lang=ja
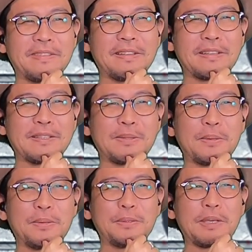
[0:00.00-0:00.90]
いや、だからそ
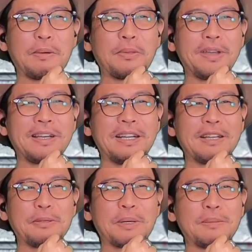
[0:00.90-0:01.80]
この受け答えが
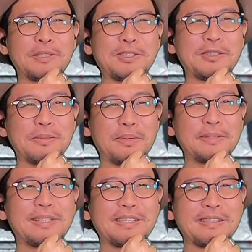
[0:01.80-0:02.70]
あるのかも注
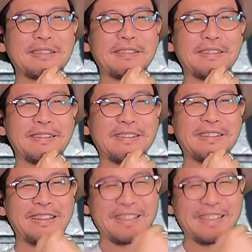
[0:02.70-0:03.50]
目だし、